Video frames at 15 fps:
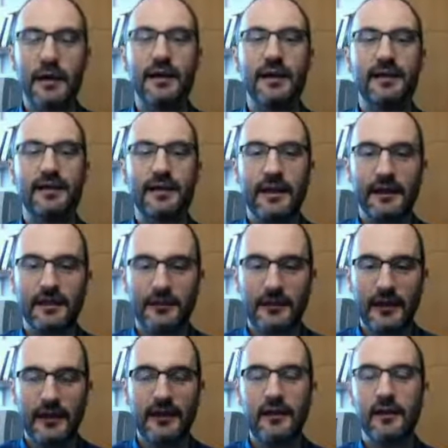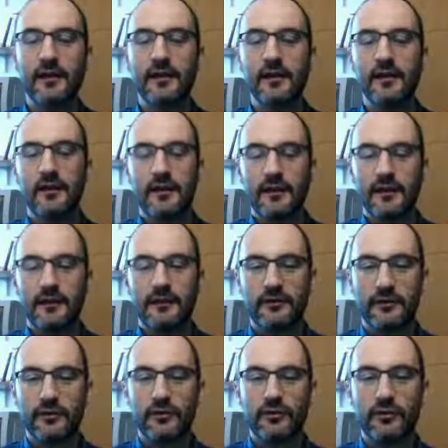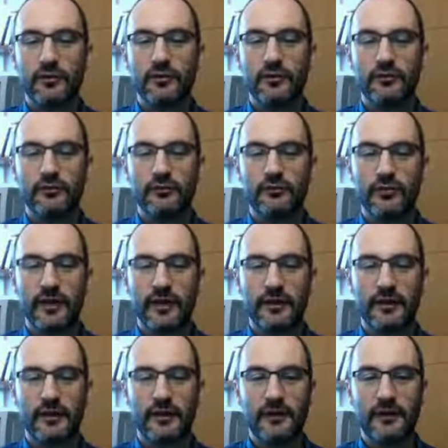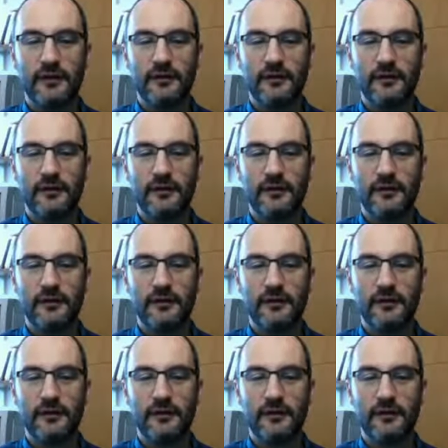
L'altezza, eh, secondo certe eh,